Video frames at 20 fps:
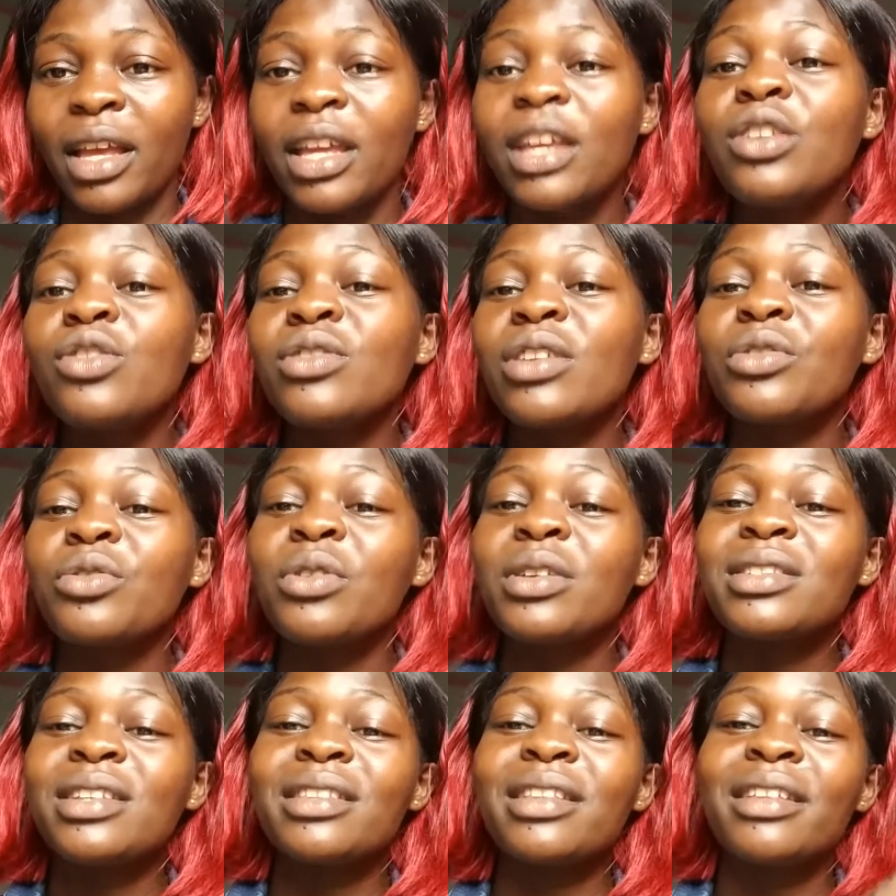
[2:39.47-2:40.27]
Il nous a
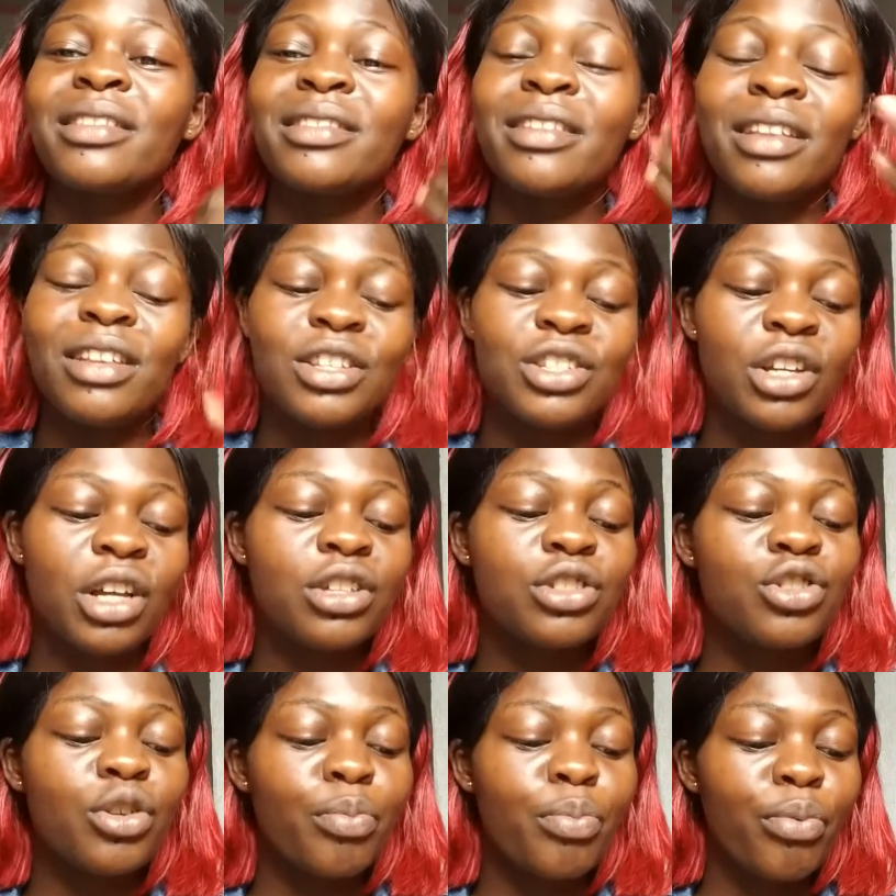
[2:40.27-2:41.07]
donné cette
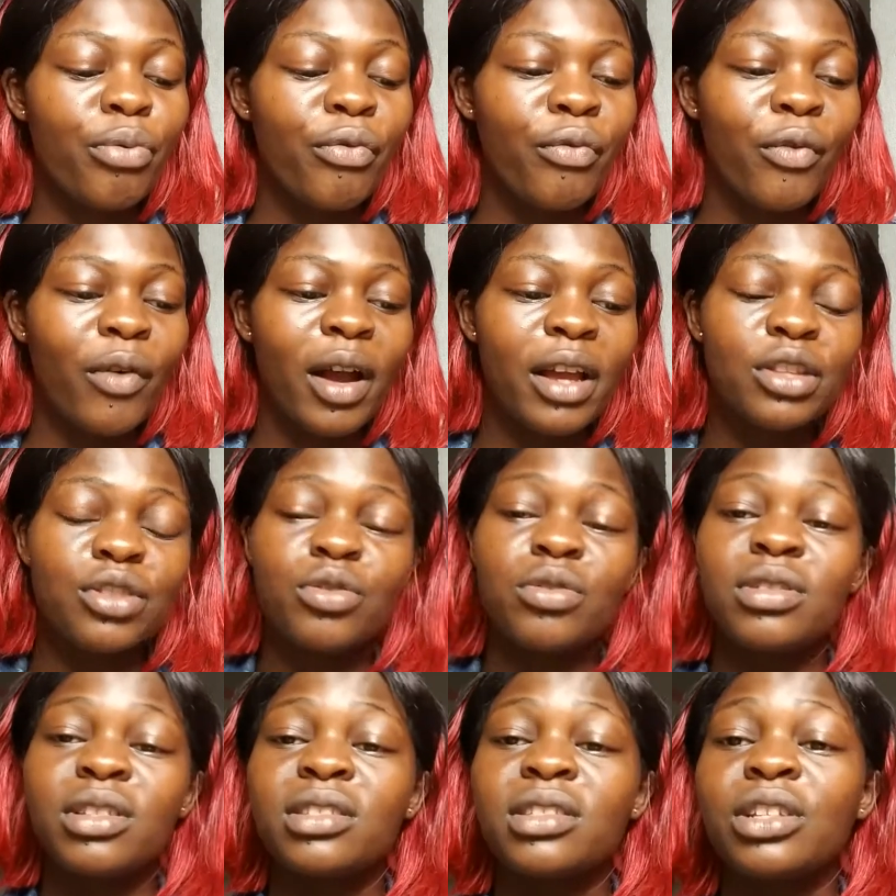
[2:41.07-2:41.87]
intelligence de pouvoir
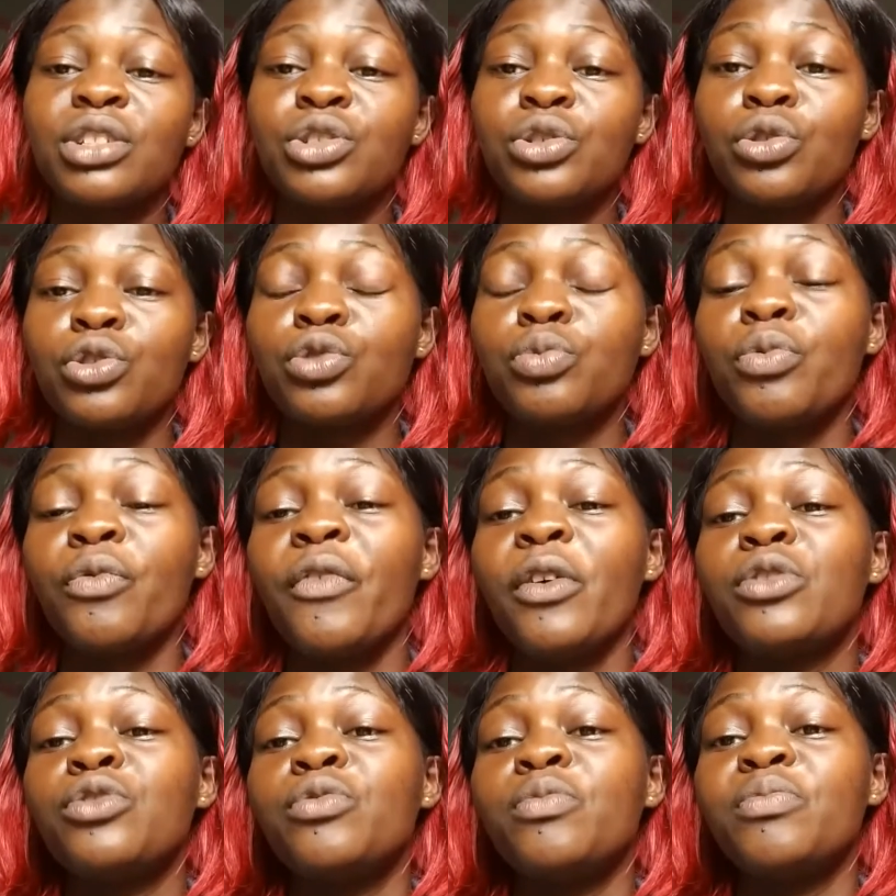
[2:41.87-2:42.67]
utiliser ces choses pour
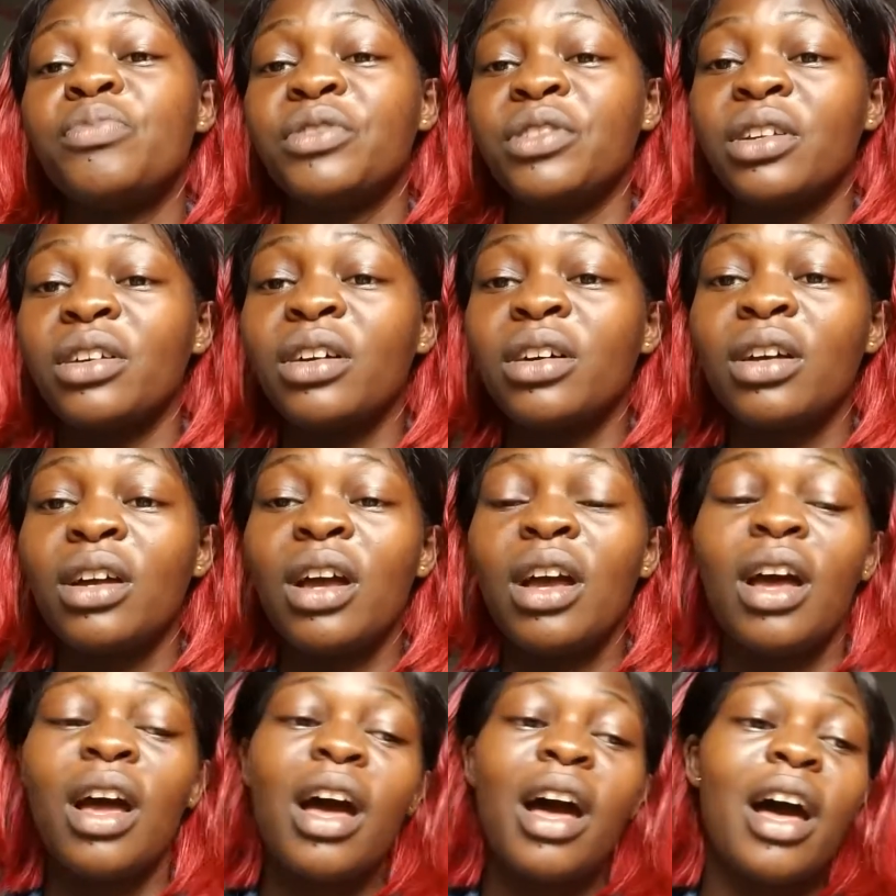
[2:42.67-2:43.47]
faire du bien
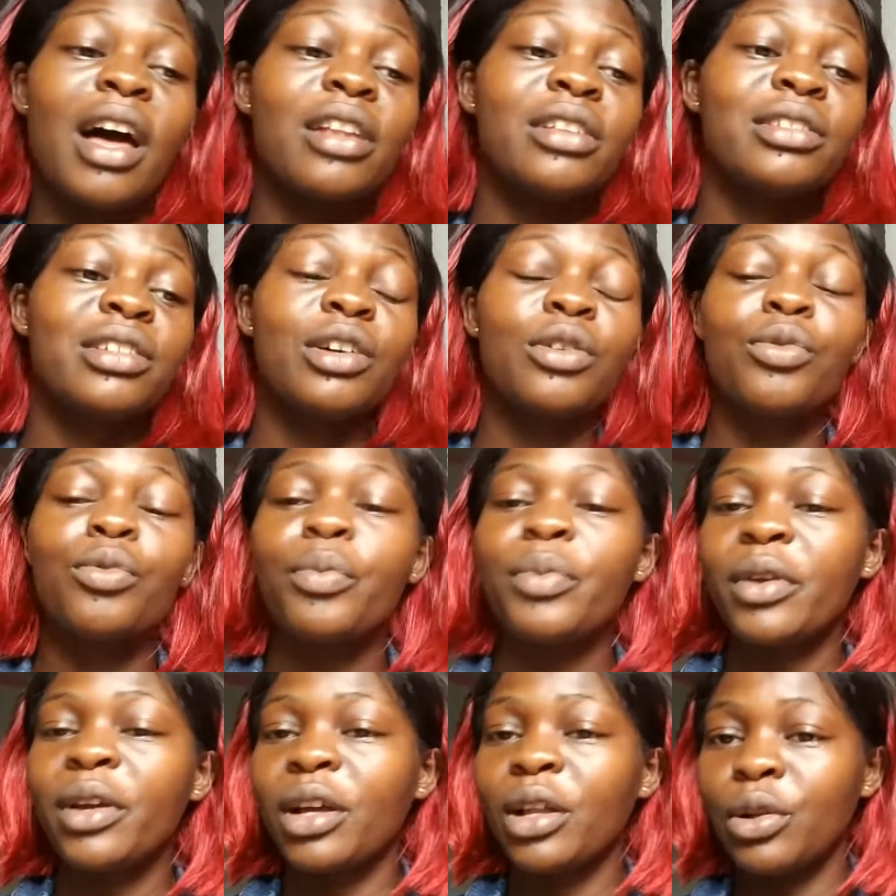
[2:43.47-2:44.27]
à l'un ou
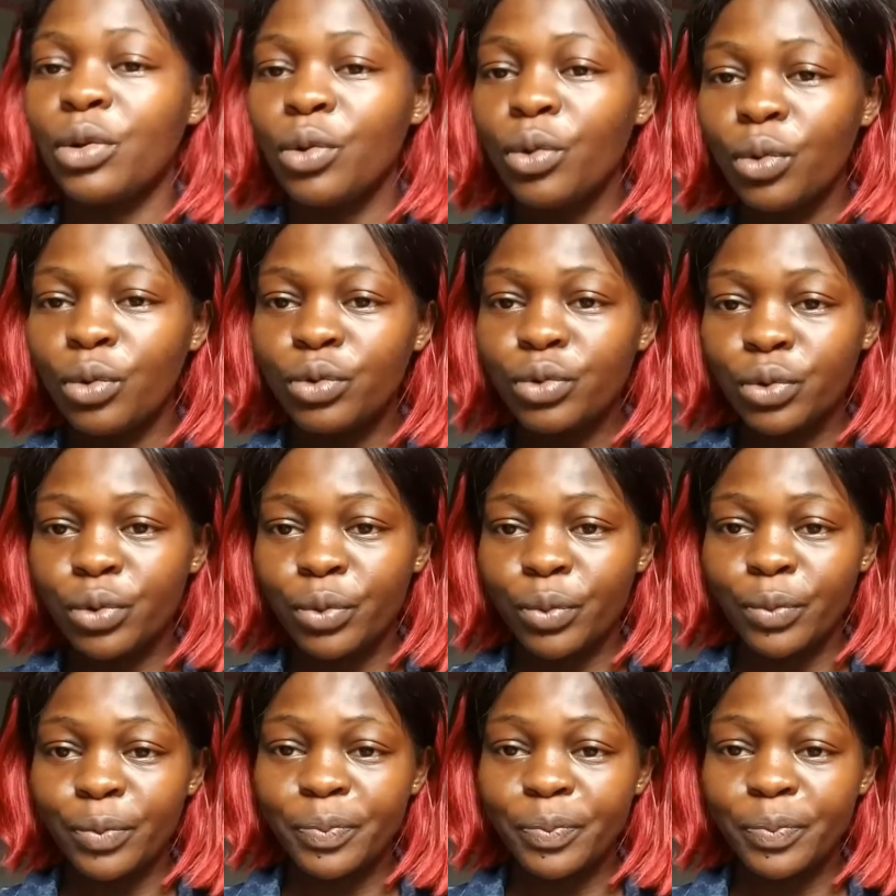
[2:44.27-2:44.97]
bien à l'autre.